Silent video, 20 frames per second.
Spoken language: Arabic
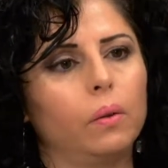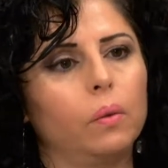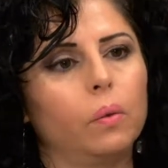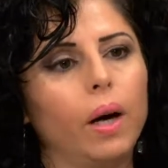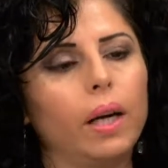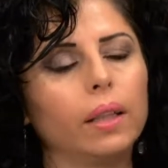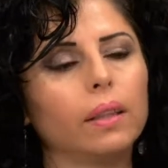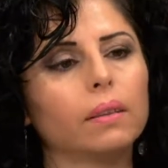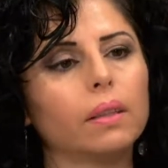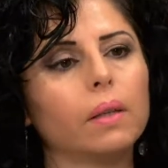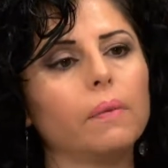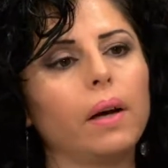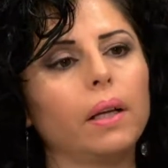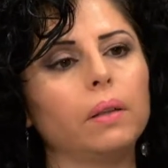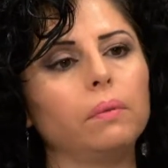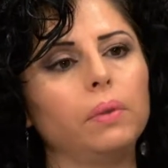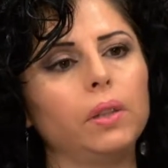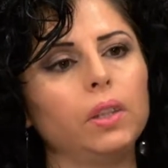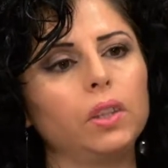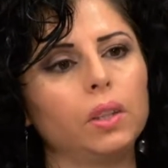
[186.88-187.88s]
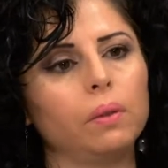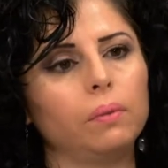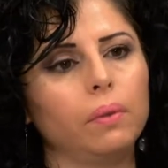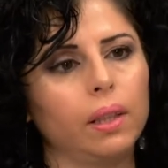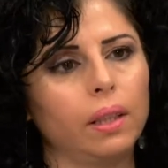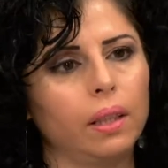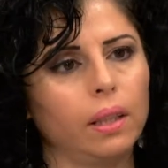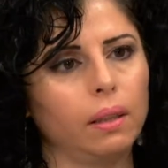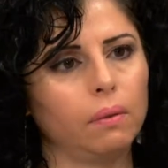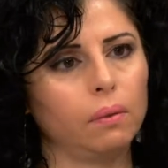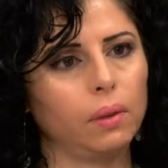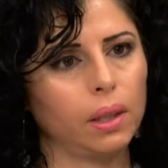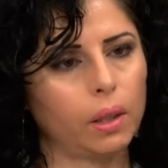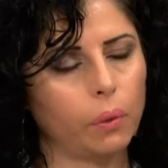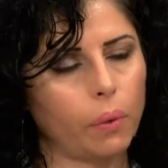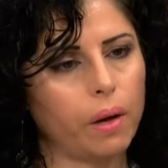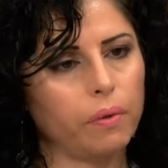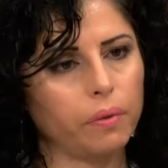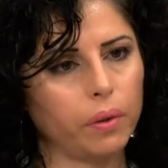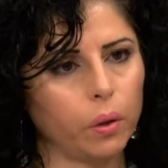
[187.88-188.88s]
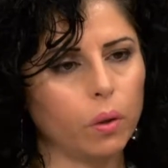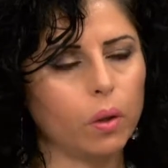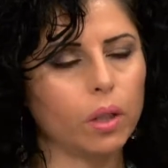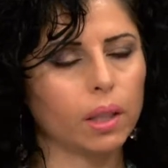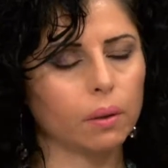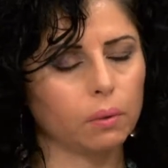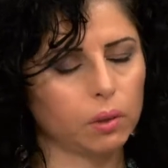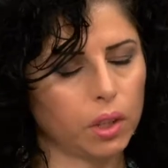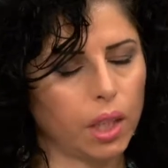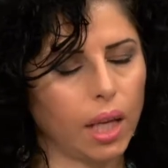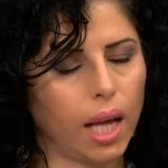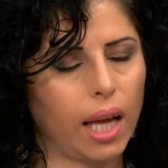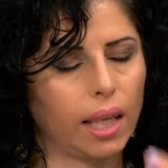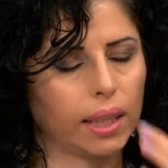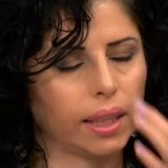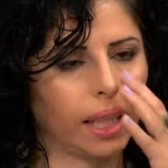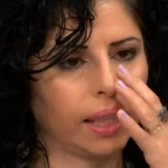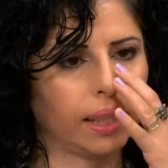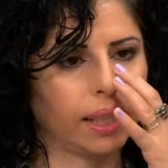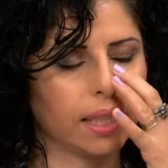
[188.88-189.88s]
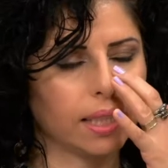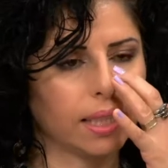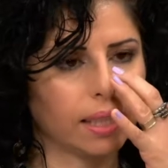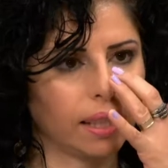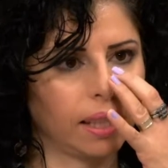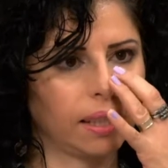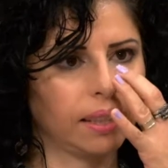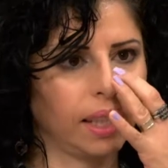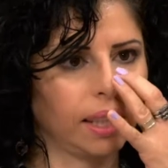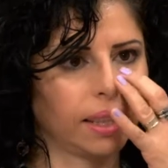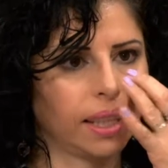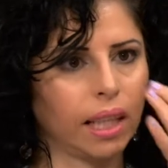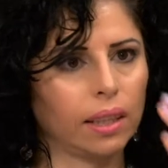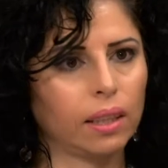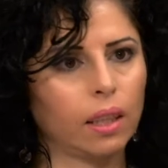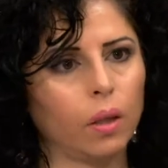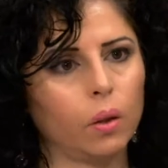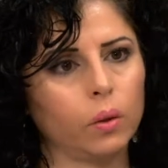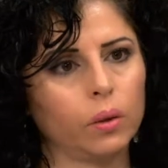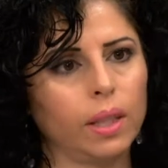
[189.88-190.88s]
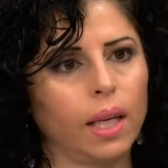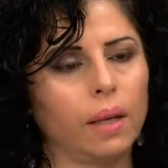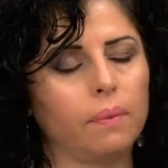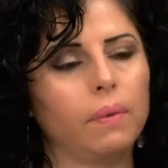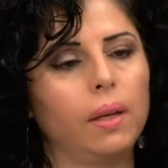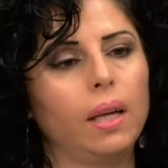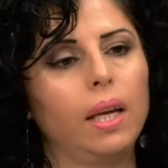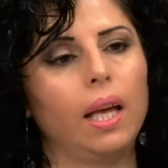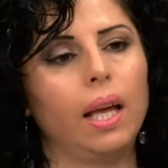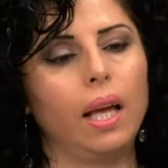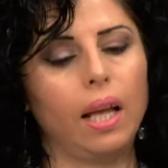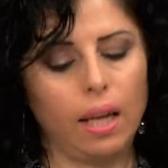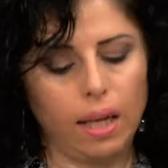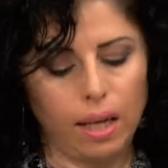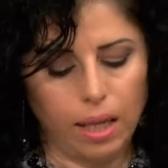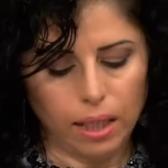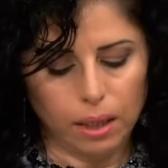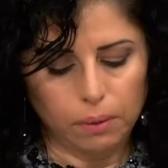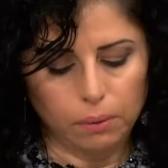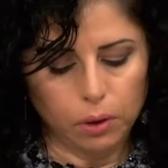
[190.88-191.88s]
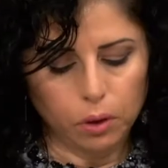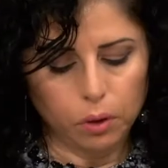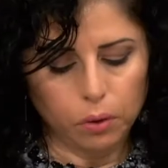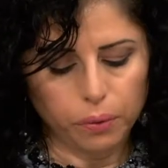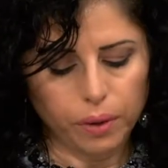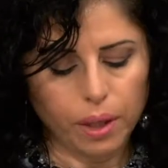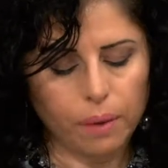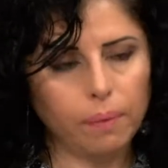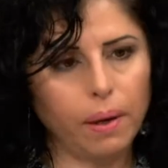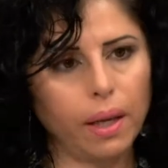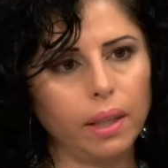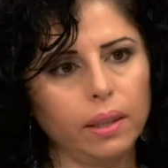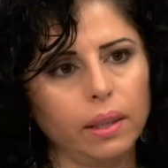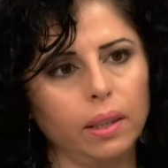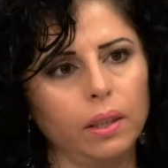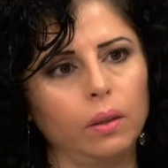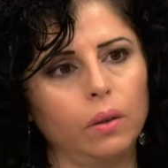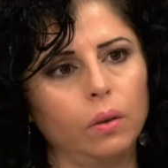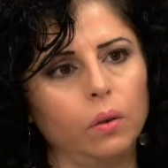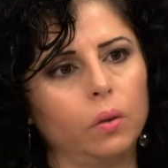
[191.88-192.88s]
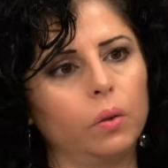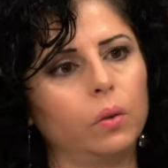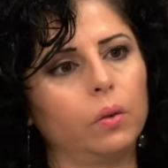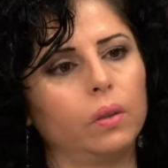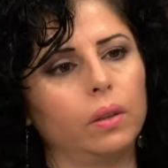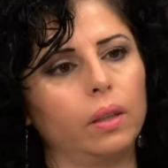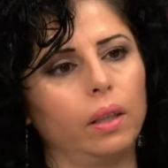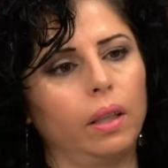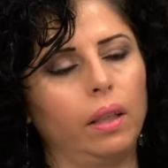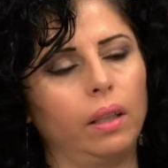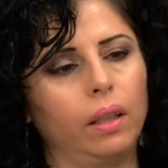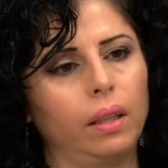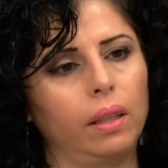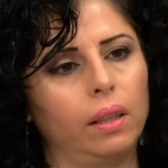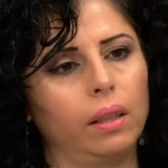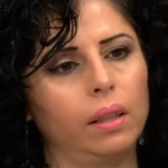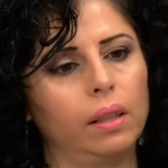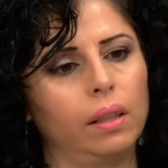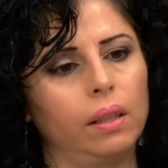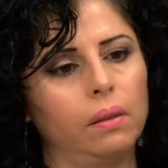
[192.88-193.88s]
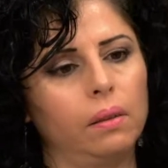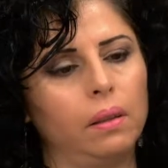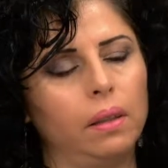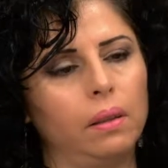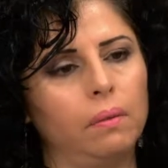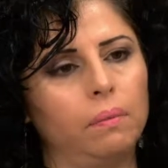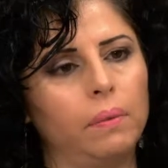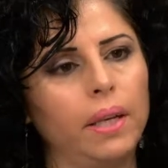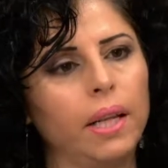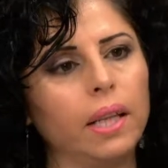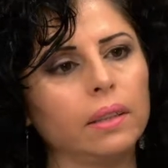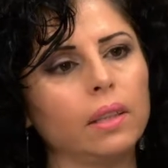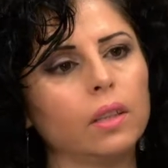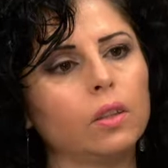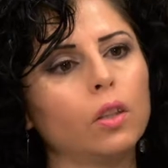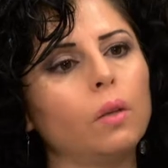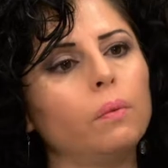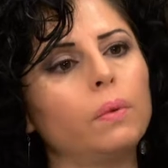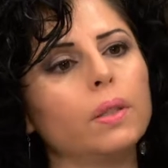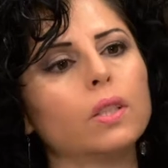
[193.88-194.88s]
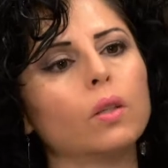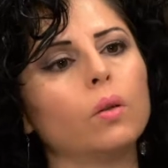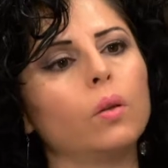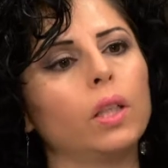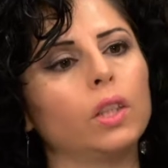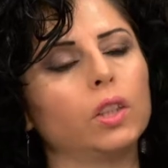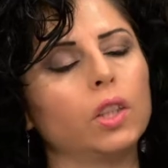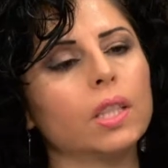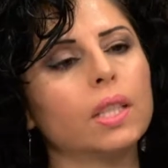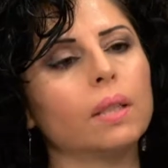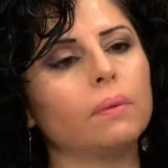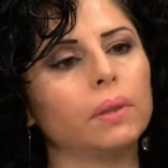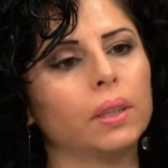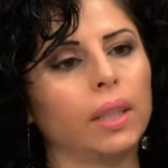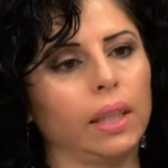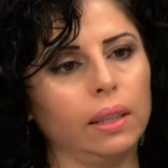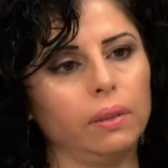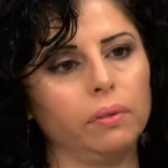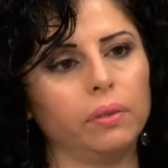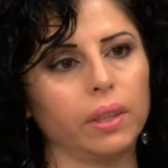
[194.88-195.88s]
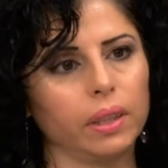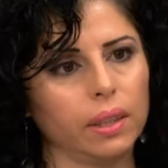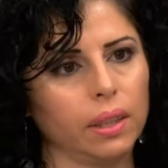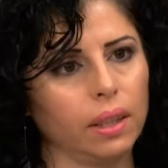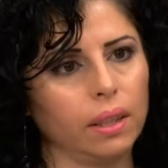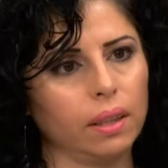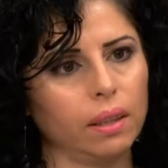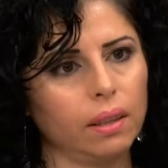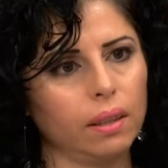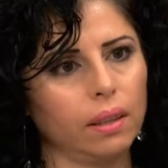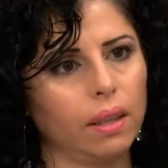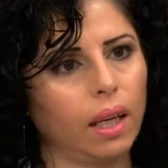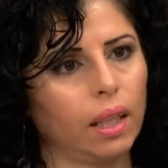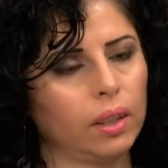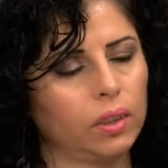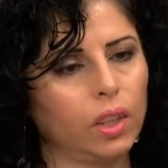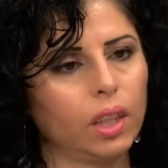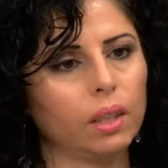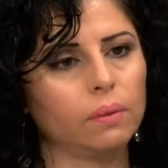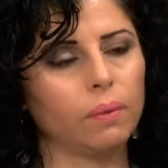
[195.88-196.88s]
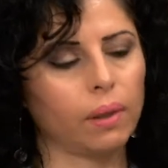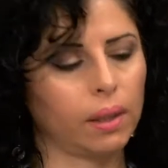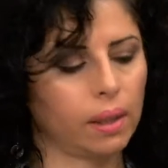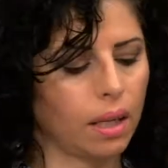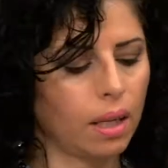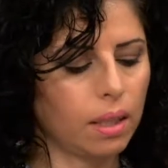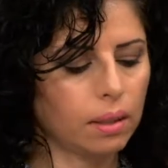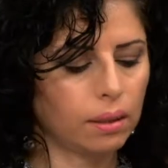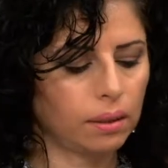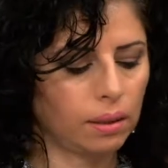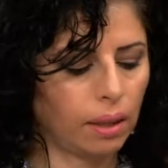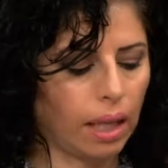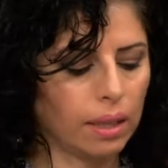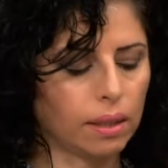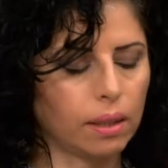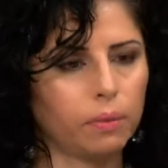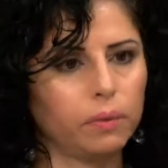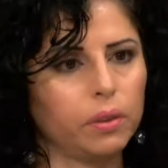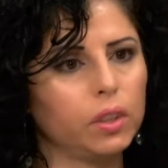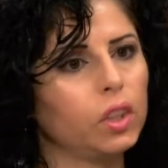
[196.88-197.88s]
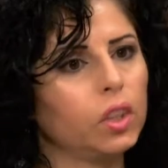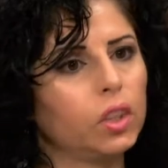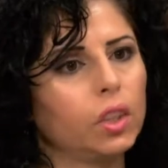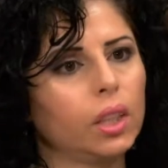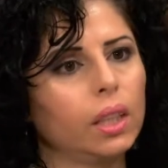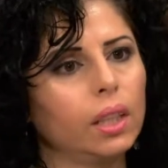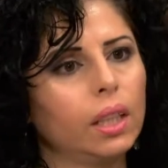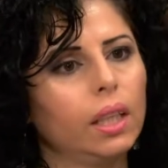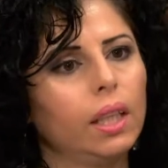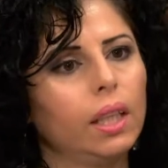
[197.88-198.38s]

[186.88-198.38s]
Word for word: وهذا طبعا بيجي من من دوافع اخرى مش رح احكي عنها اسر رح نحكي عنها لقدام لكن بنشوف كمان انه البنات هدول بيصلوا لجسم ضعيف كثير عن جد مرات حتى فيش